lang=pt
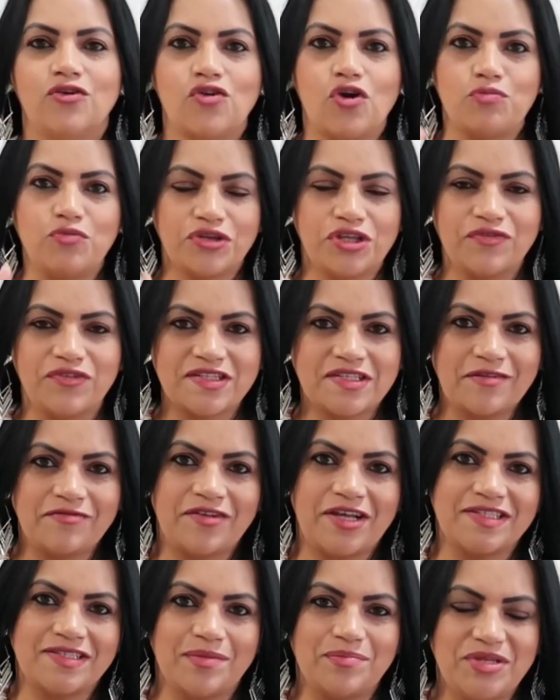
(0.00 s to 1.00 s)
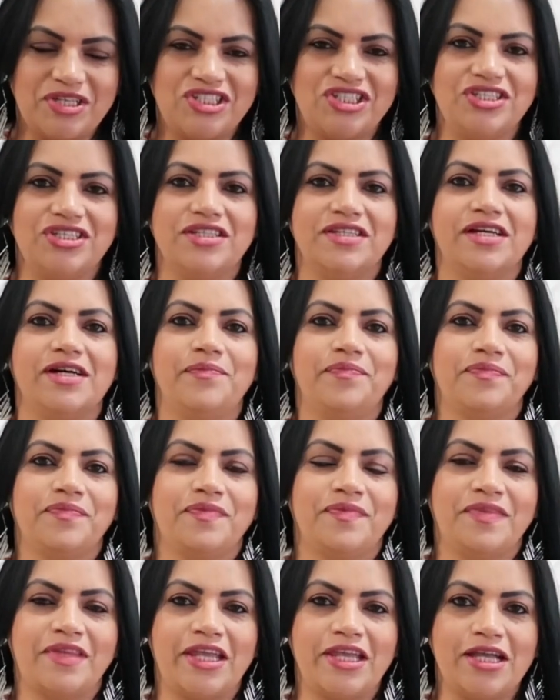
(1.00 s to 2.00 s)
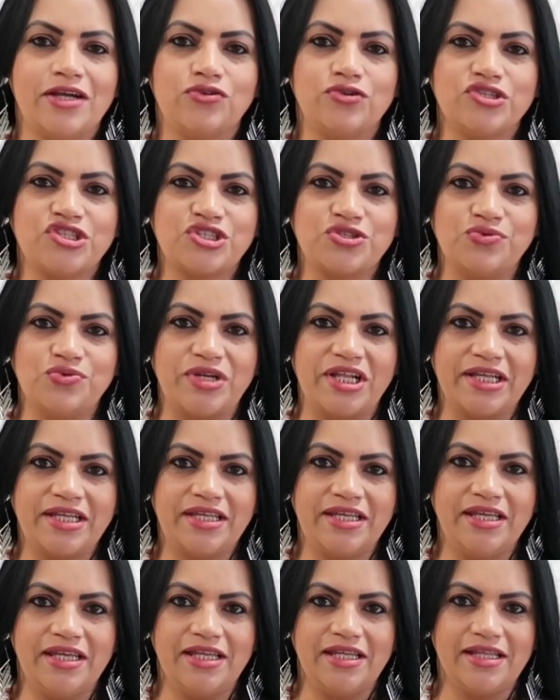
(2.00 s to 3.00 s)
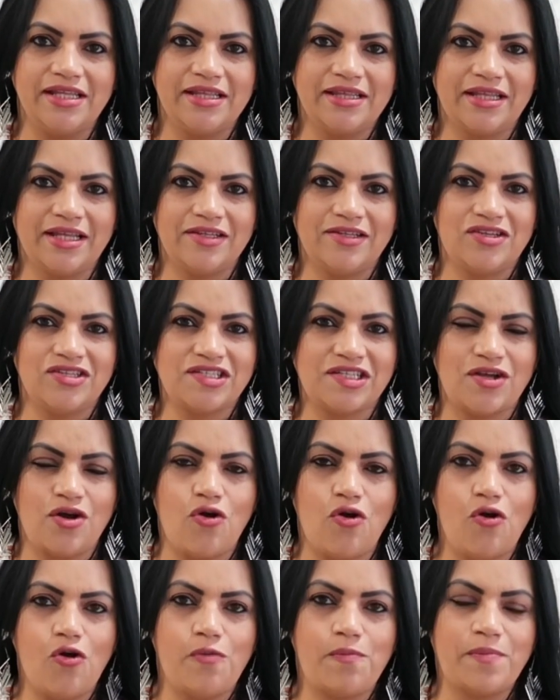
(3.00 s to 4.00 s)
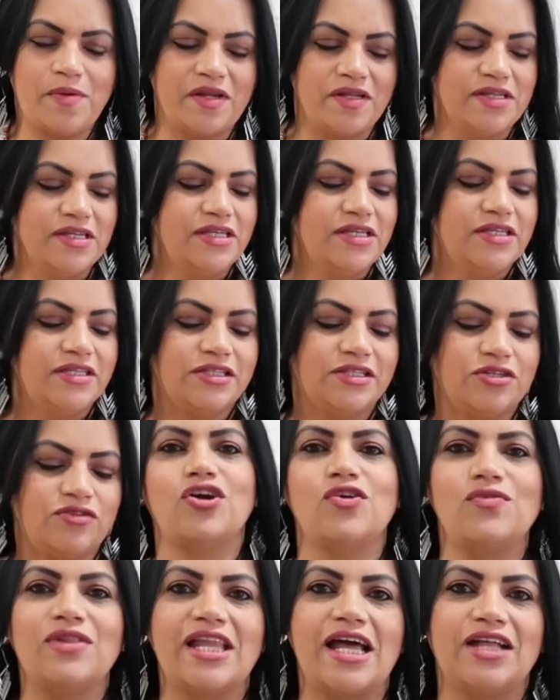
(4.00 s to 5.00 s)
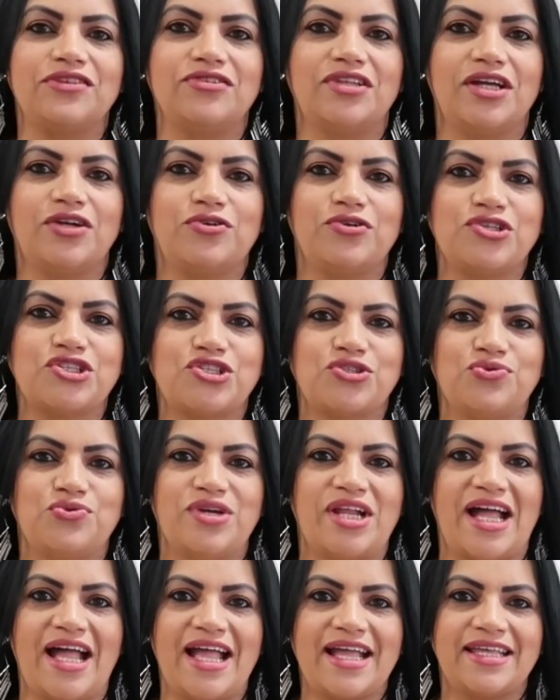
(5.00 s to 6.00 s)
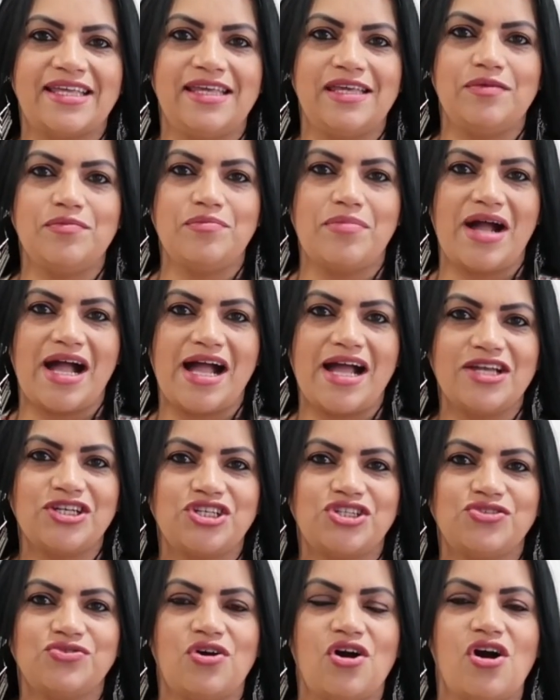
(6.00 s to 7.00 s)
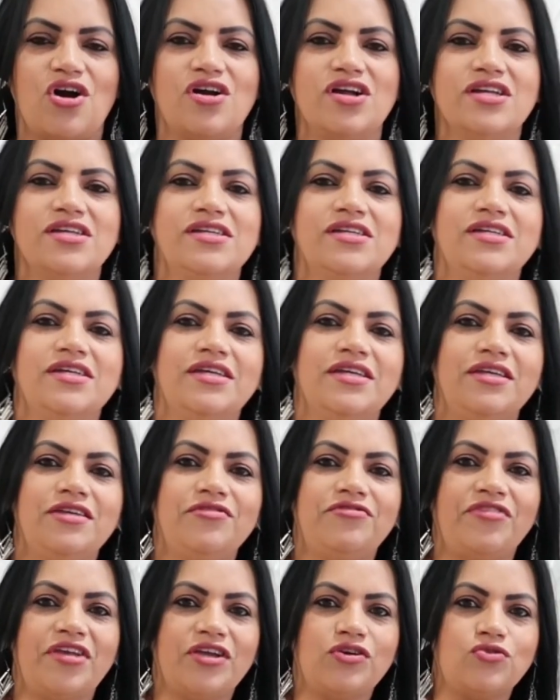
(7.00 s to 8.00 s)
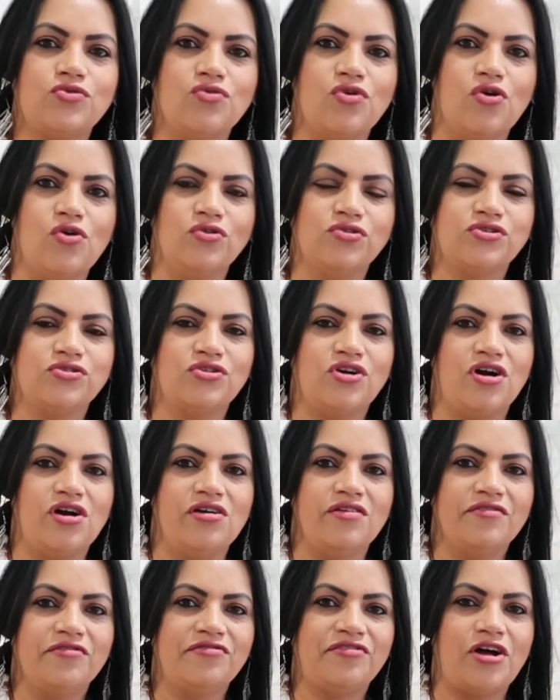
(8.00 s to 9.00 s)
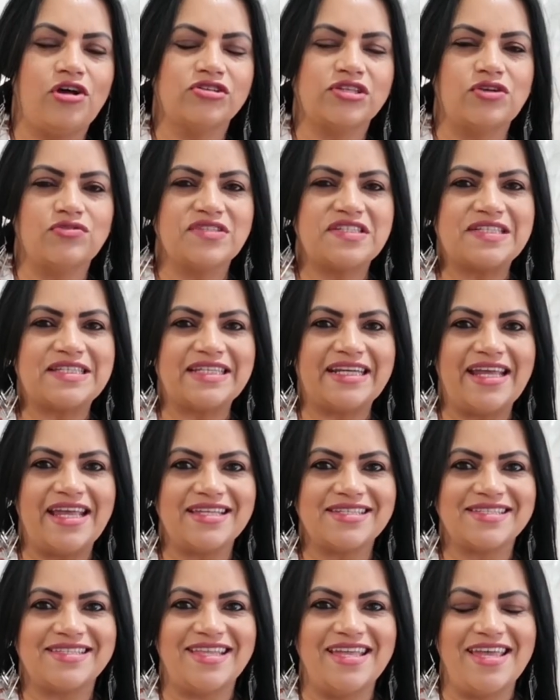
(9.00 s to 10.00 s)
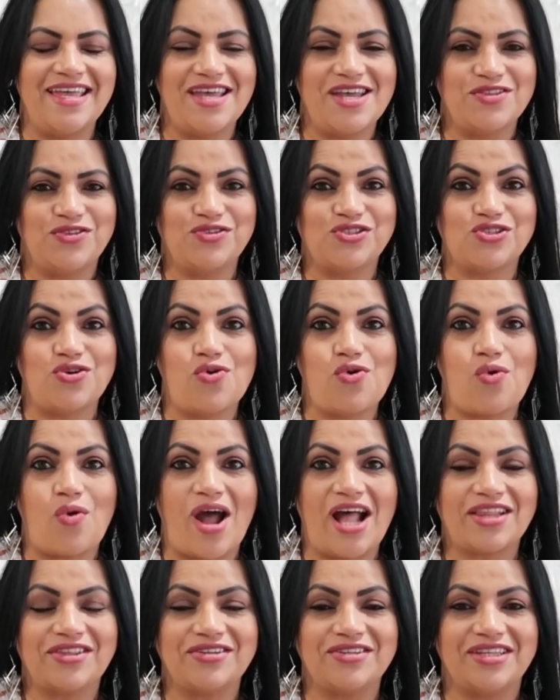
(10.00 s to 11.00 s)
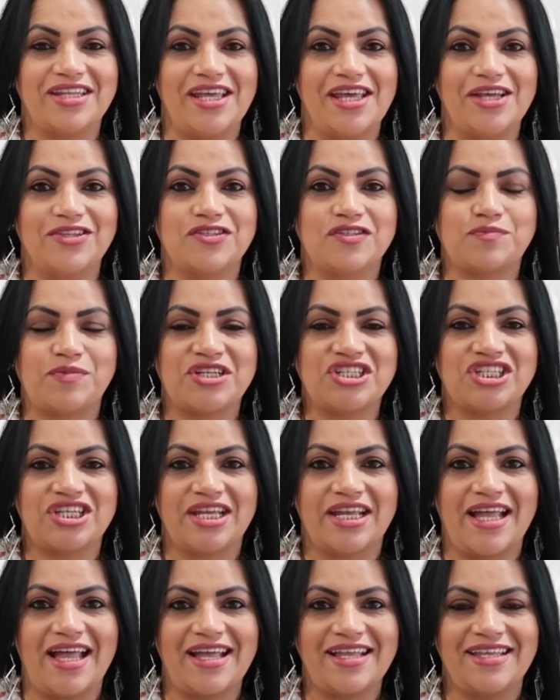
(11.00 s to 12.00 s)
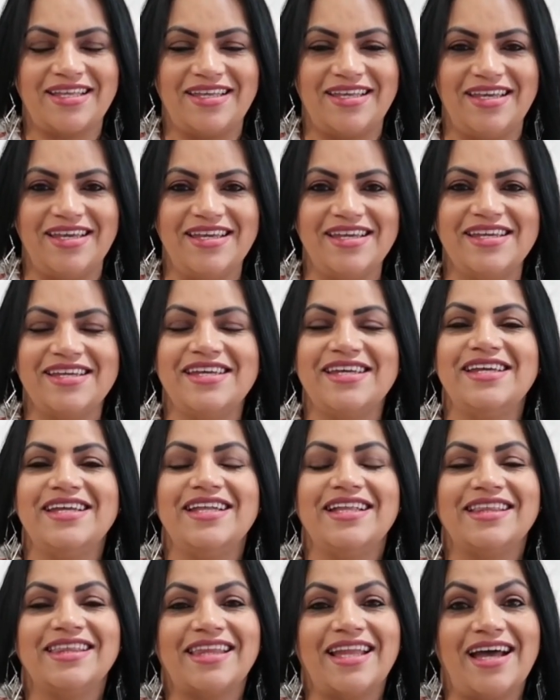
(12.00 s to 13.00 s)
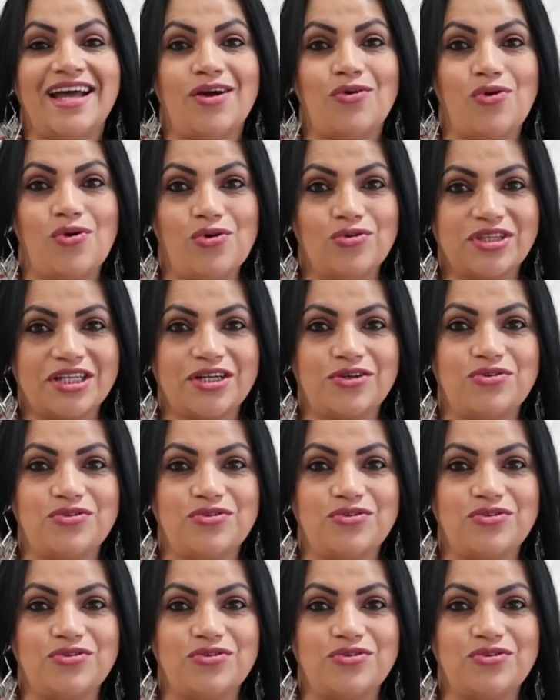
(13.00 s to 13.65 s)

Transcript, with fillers: Como que você faz a medida? Tem a costura aqui na nossa roupa. Coloca um lado da costura aqui embaixo, ó. E vem com o outro, ó. Faltam uns três dedos ou quatro dedos pra chegar aqui na outra